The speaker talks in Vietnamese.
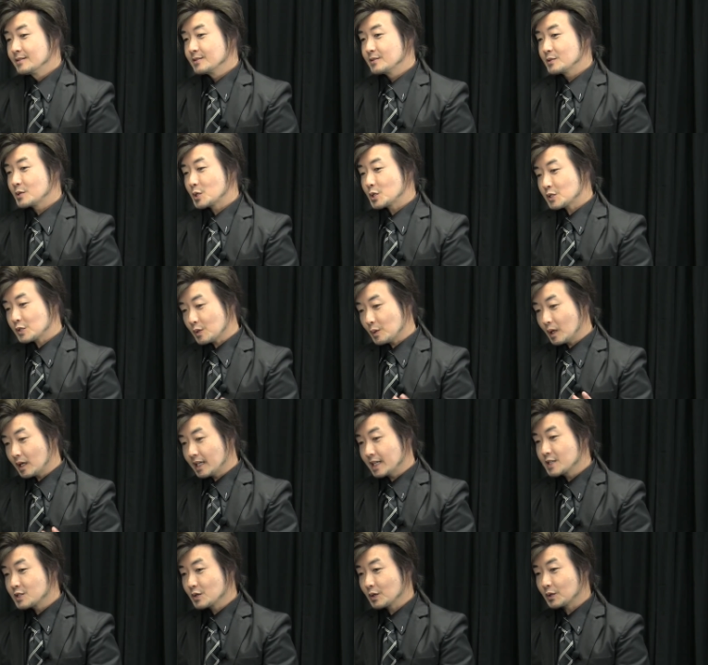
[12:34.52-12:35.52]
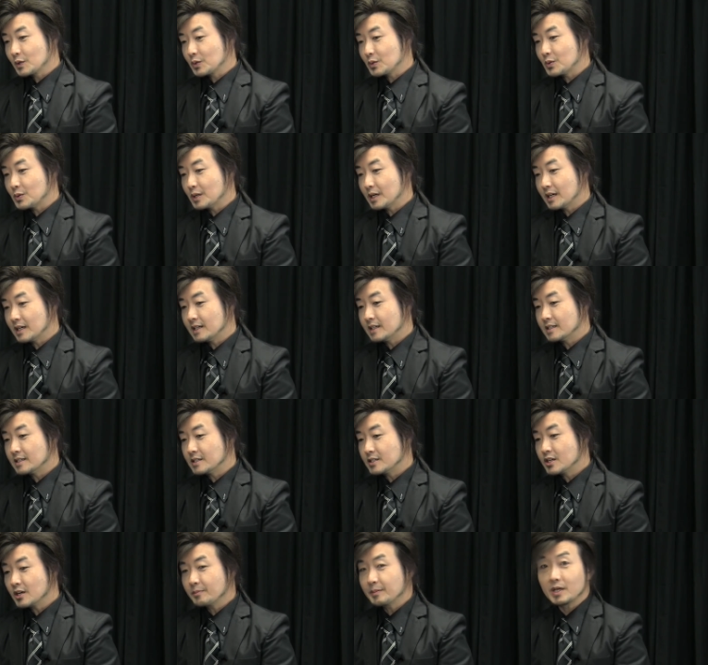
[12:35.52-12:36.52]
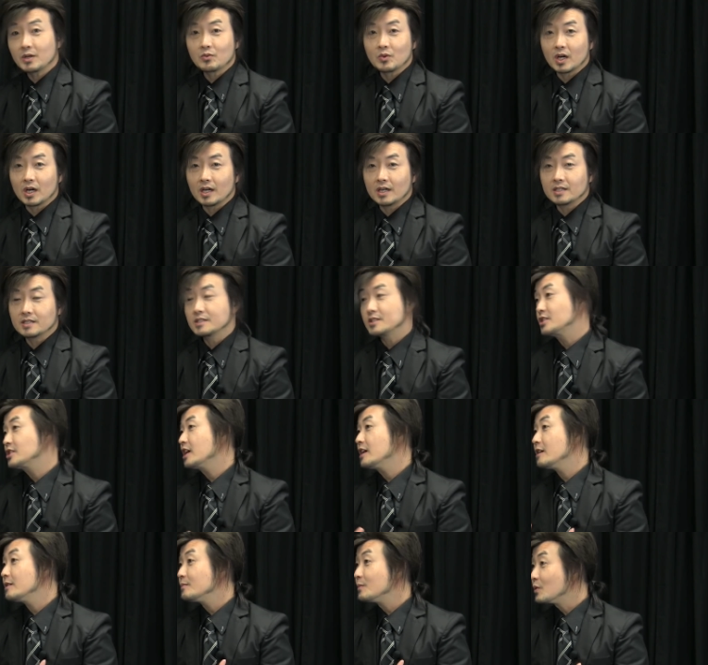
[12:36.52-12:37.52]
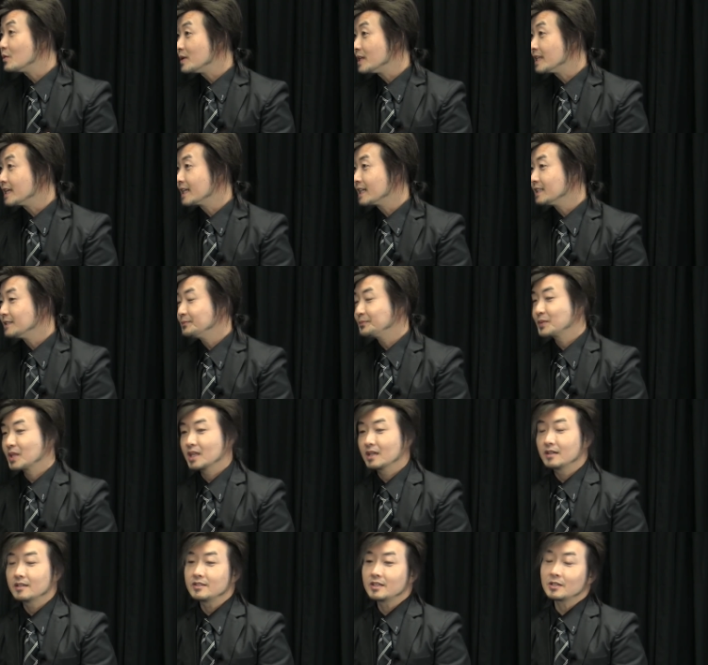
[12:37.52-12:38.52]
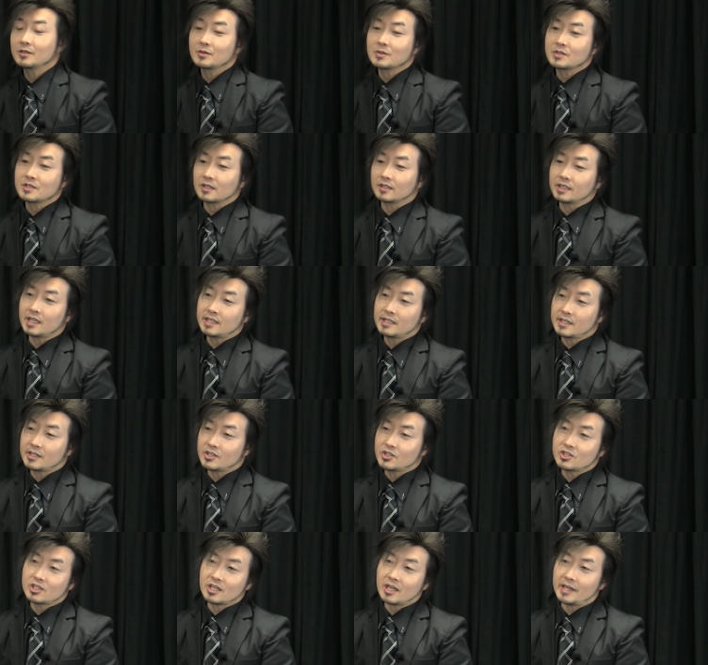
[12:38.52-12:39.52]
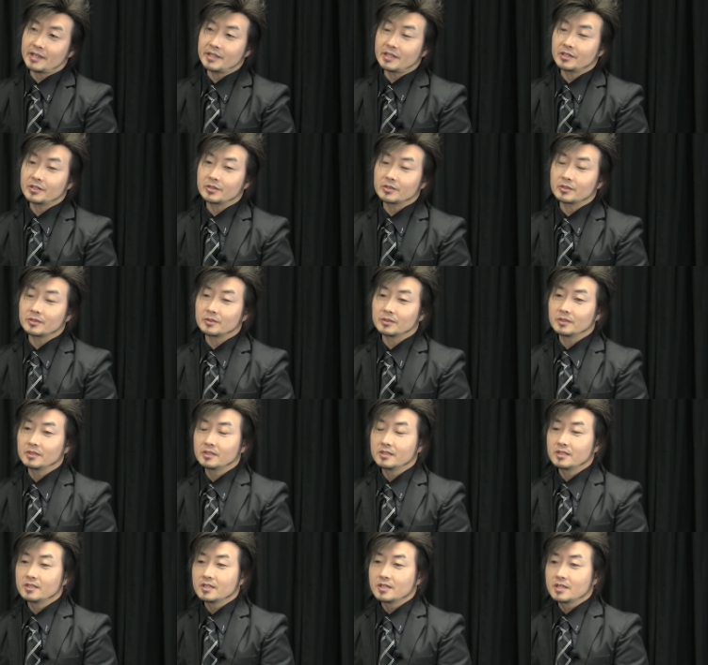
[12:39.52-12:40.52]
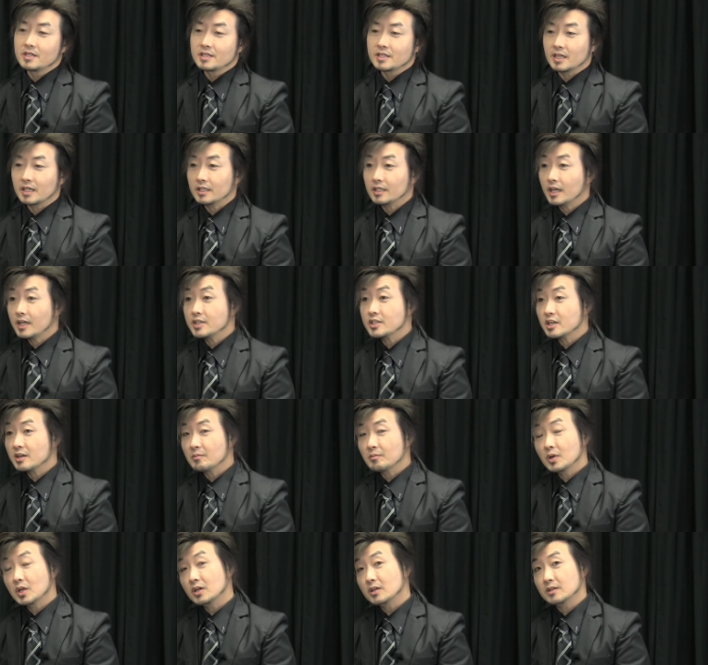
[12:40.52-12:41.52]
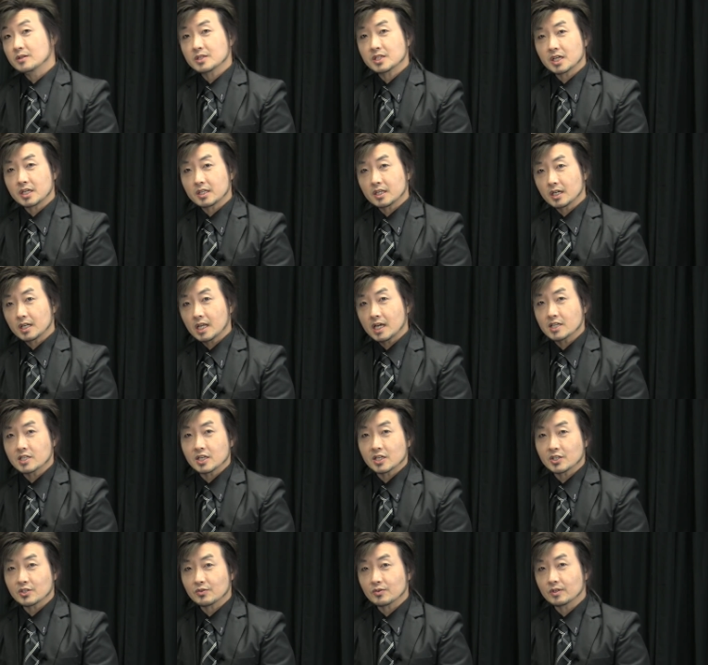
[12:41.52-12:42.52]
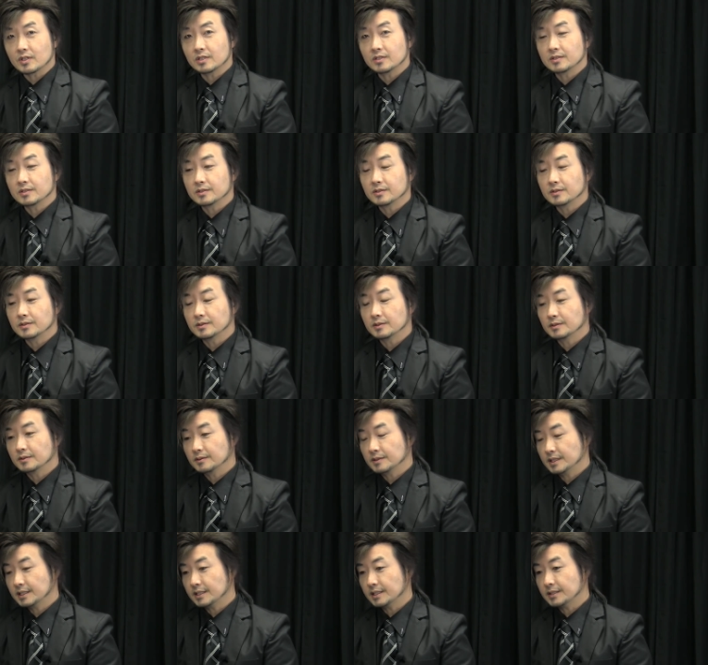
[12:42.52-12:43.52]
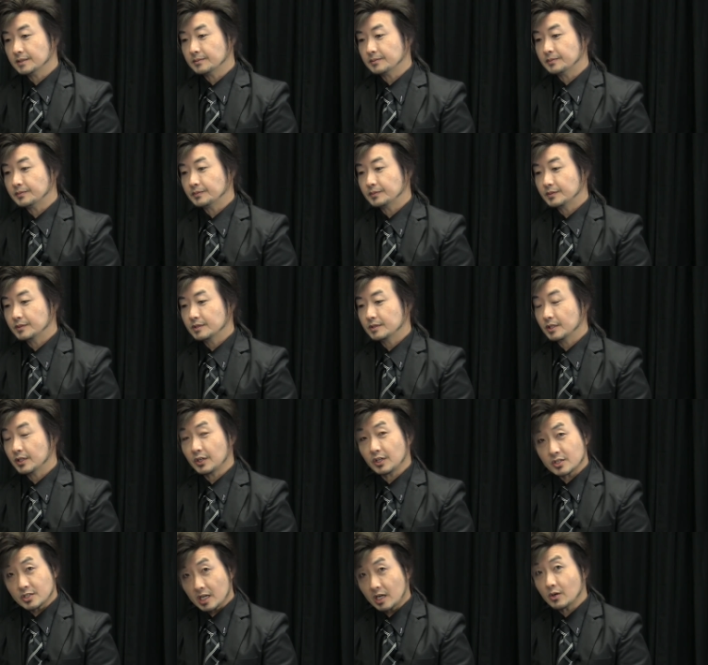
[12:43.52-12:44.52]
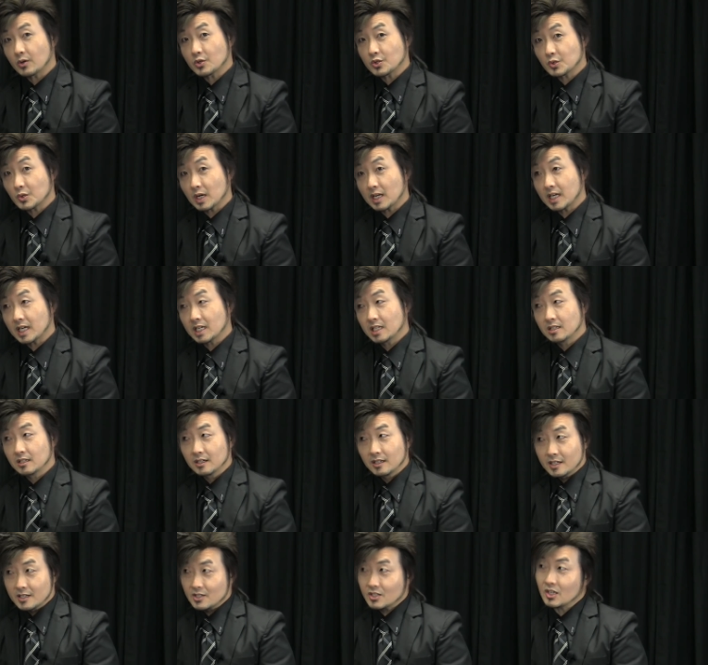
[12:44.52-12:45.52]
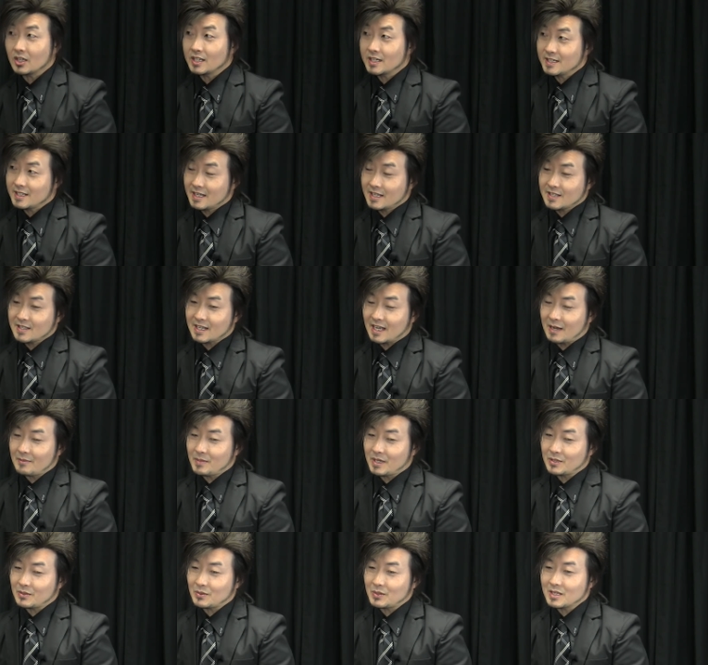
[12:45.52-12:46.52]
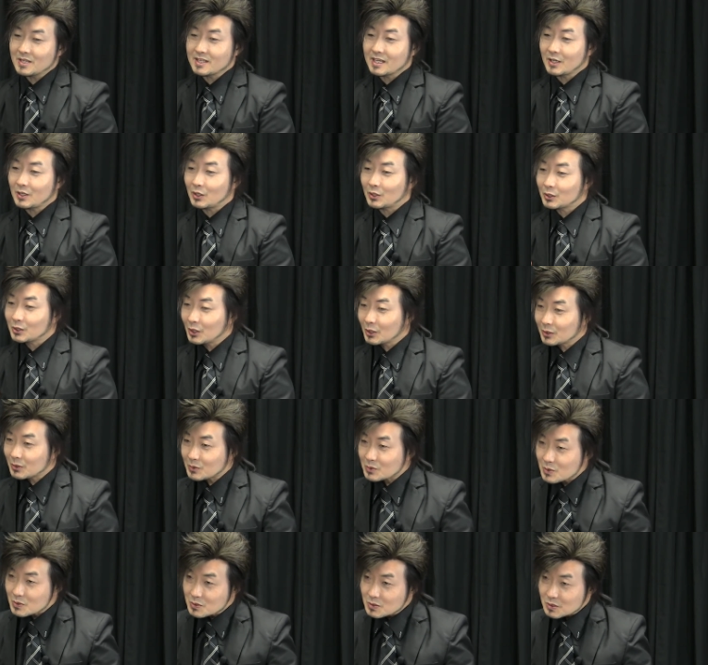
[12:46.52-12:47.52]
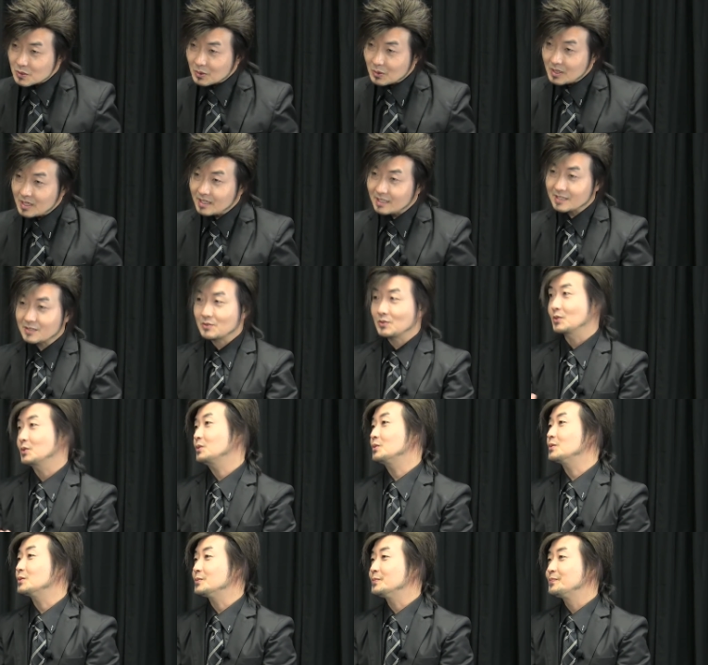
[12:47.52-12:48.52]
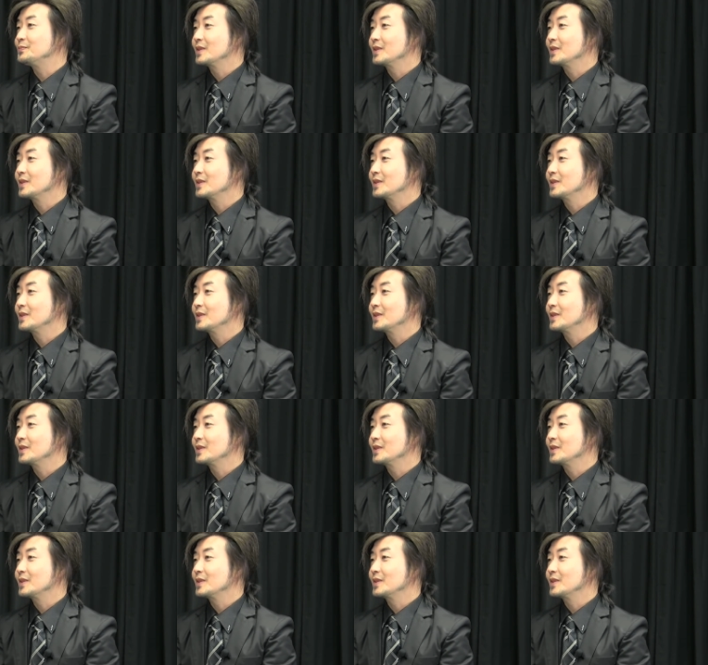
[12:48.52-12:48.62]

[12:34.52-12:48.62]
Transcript: xuất xua lên xuất tù à, cho biết qua ra mù bì này ra nhá đồ sở tế chờ chạy nhá đồ sa thay sam lo lo sa nhân la sa xua lo à, là giờ sa Australia trở lại xe sa mà dù như sa có to to xuất xua lên xuất tù